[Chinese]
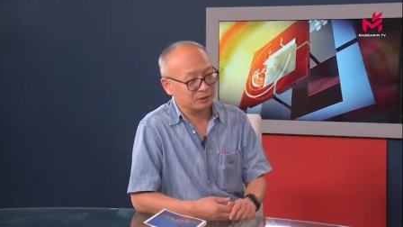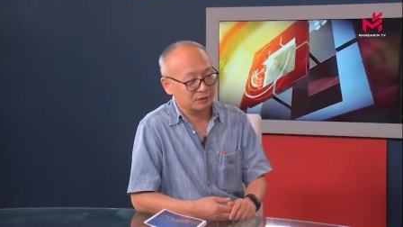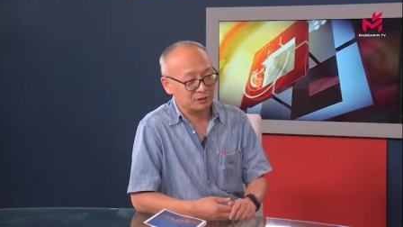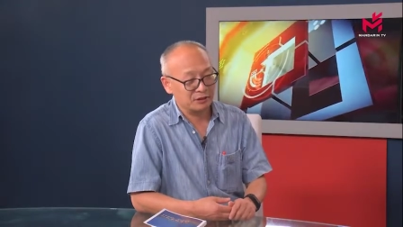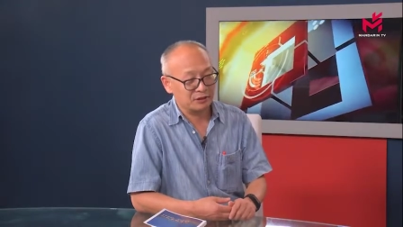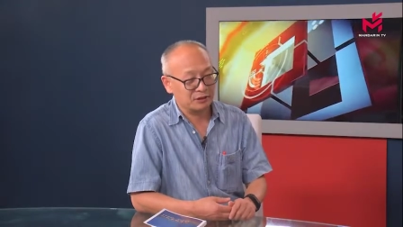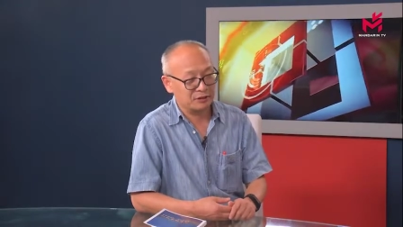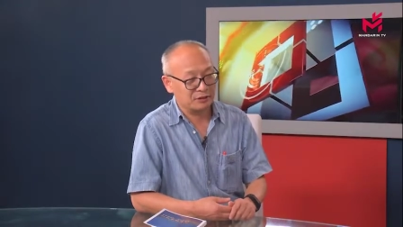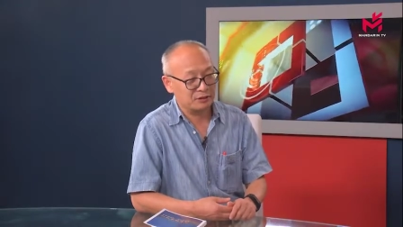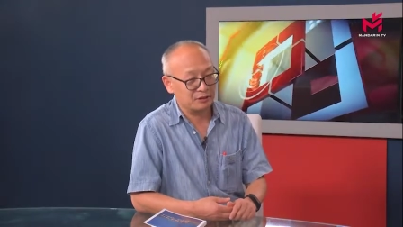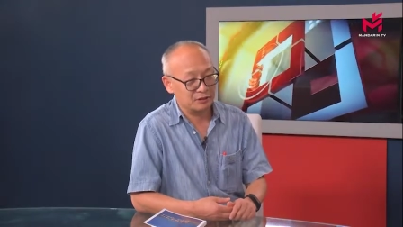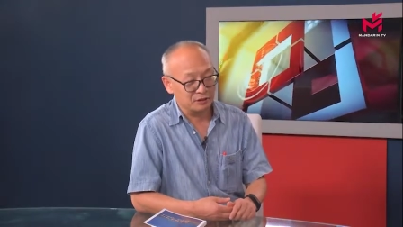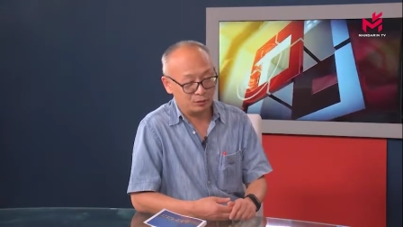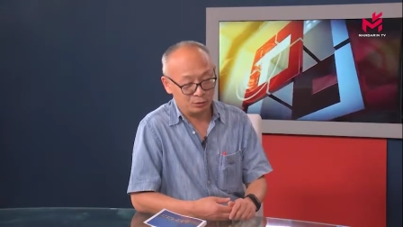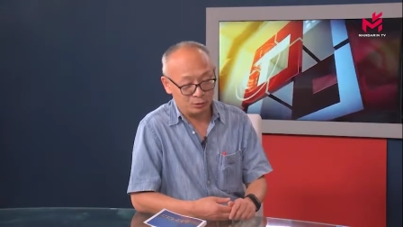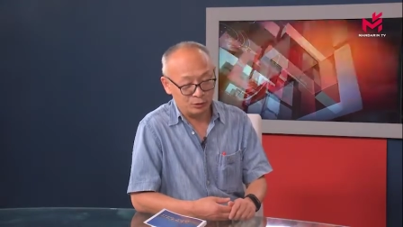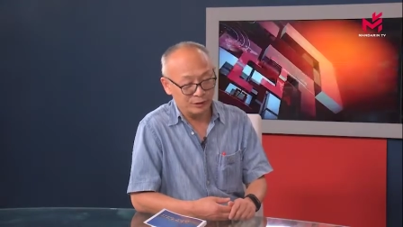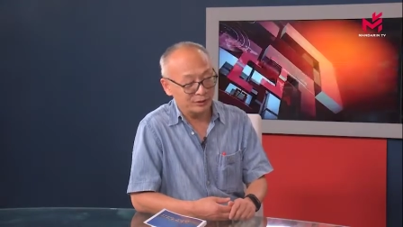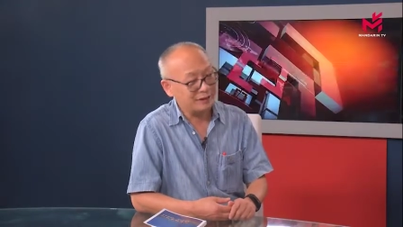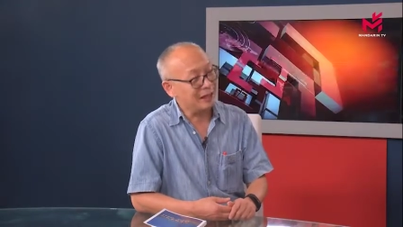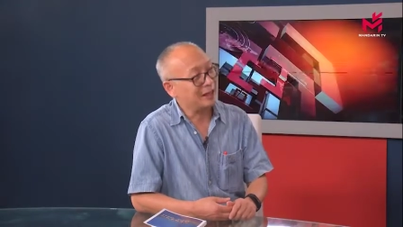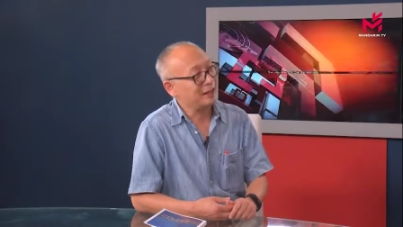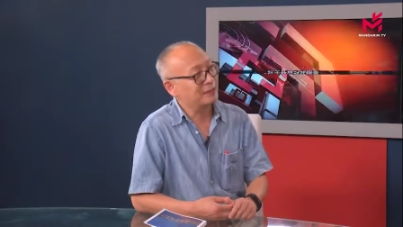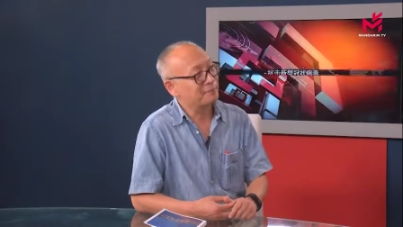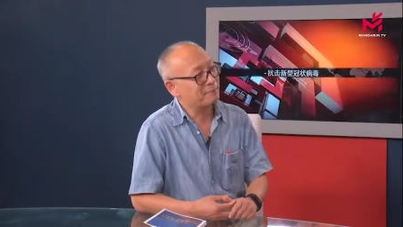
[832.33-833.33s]
这次最
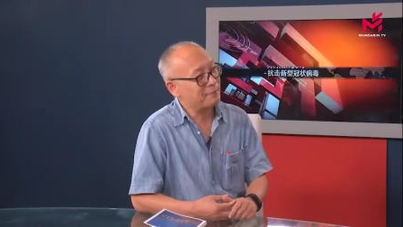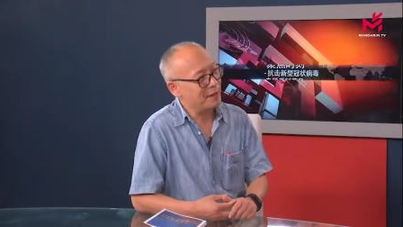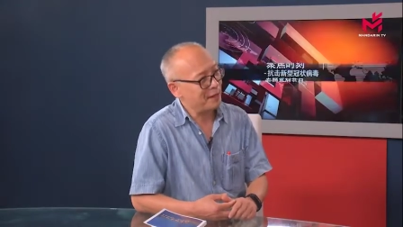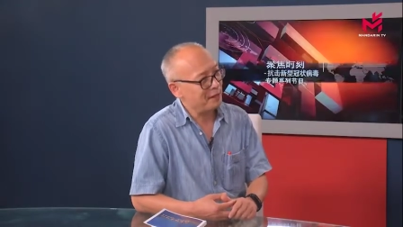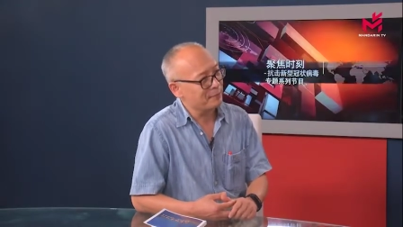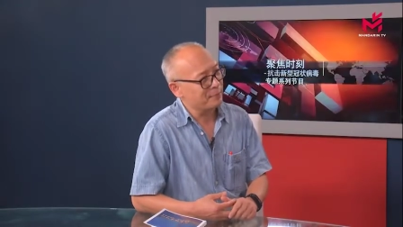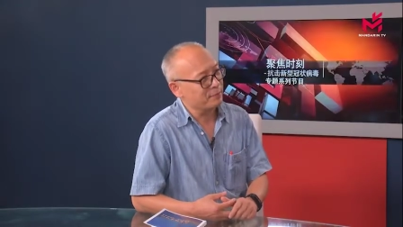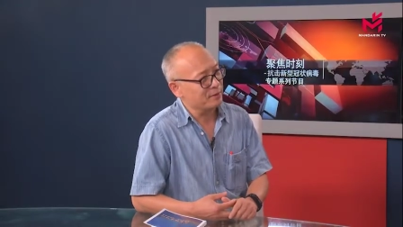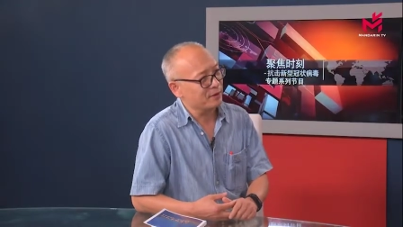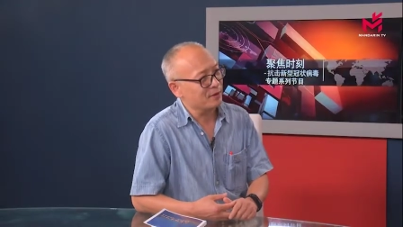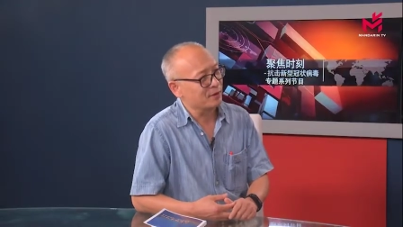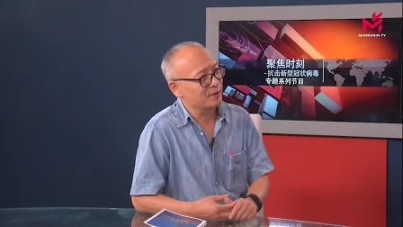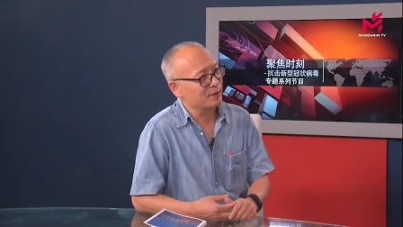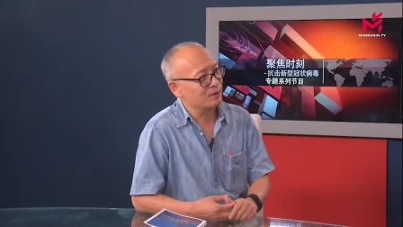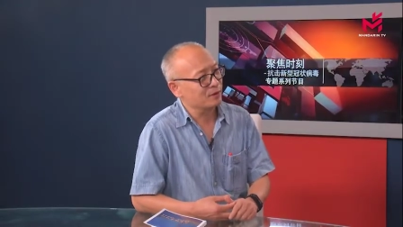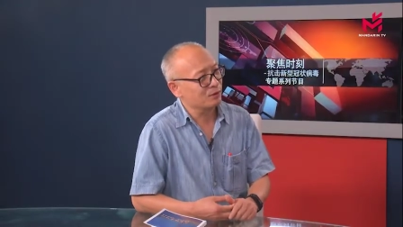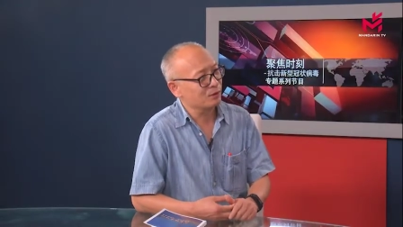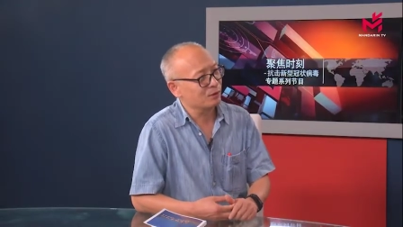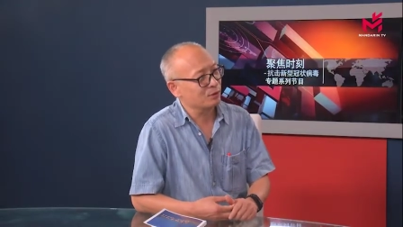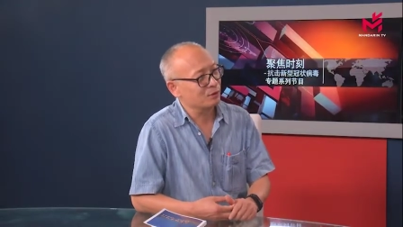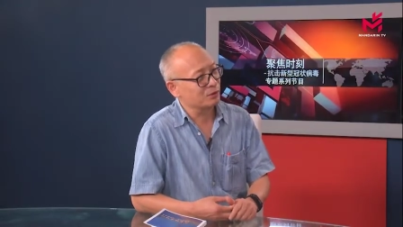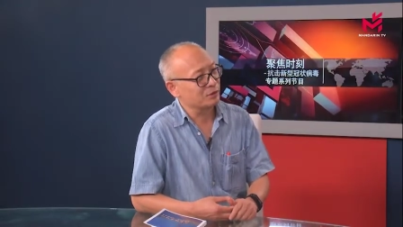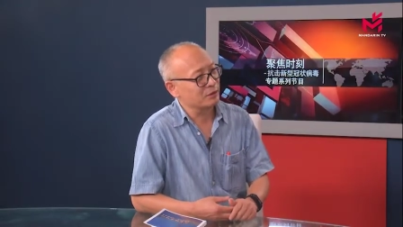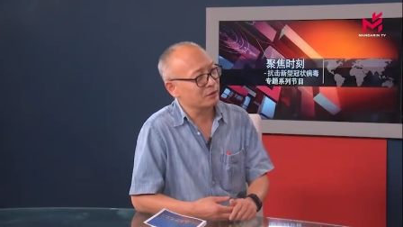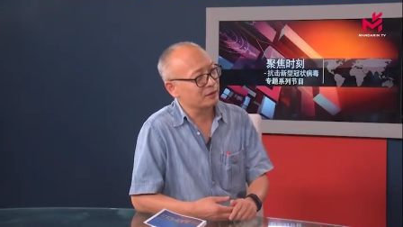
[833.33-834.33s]
大的败笔，
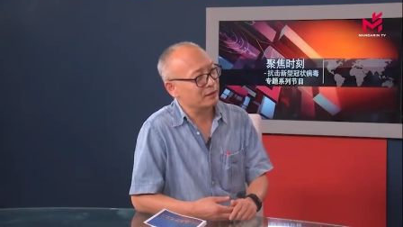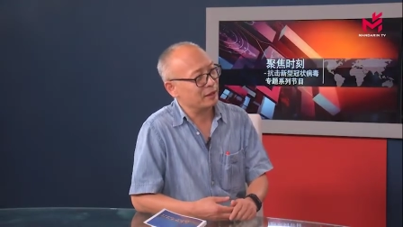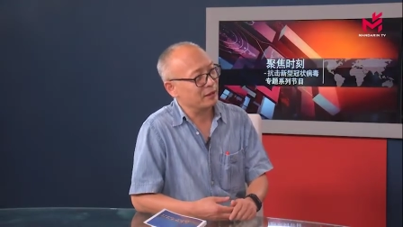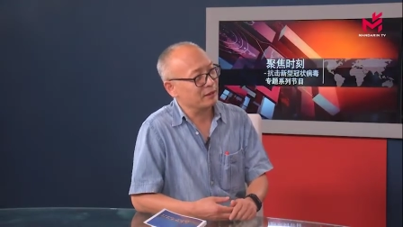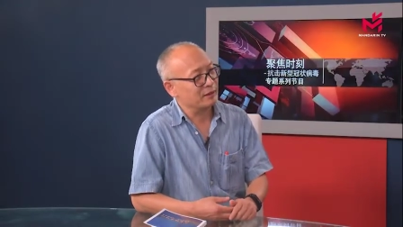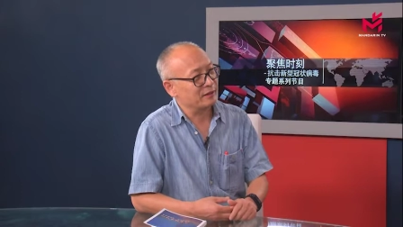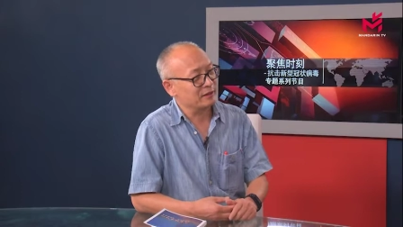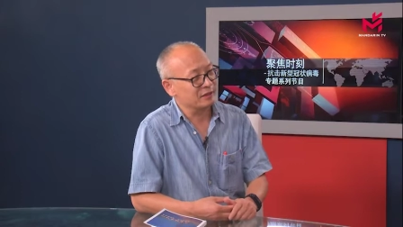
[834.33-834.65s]
就是在